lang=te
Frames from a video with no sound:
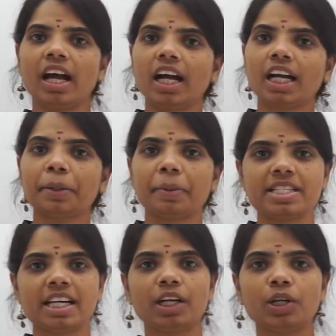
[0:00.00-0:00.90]
అక్కడ
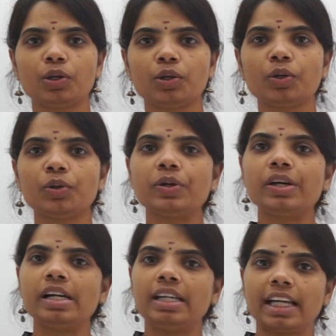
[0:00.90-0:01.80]
బజారులో
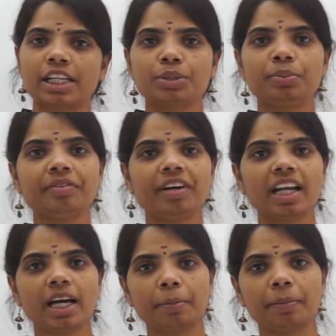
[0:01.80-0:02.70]
లక్ష్మి
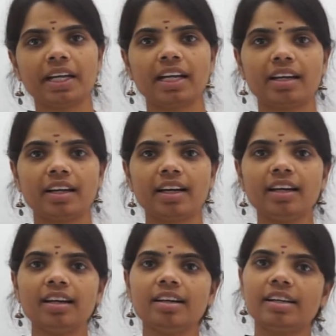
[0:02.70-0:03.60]
వాళ్ళ అమ్మ నాన్న
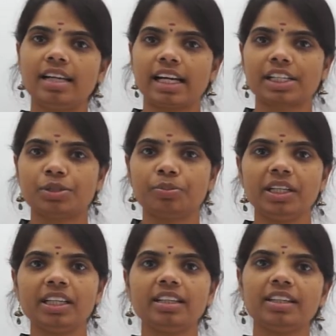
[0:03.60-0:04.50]

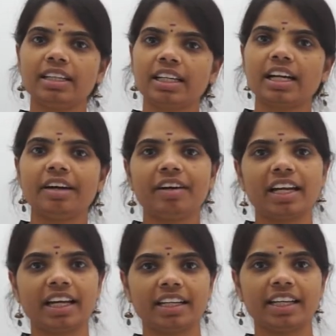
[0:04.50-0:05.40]
లక్ష్మి ఇంకా
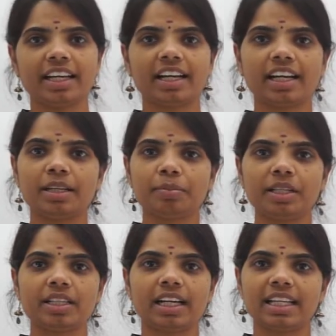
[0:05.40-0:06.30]
వాళ్ళ అన్నయ్య
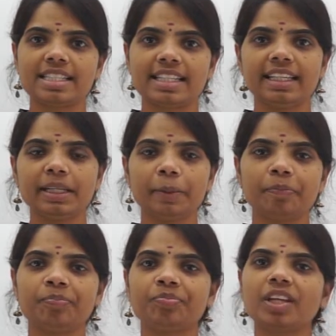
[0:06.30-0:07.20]
కలిపి కలిసి
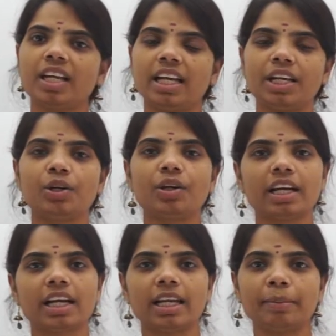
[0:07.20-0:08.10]
ఎన్నో
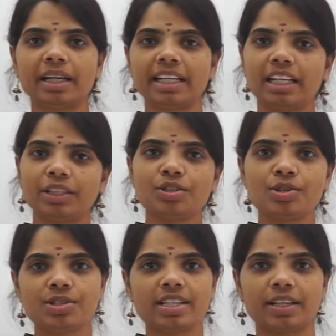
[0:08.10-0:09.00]
రకాల బట్టలను
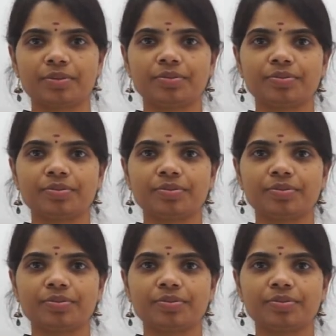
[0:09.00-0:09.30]
చూశారు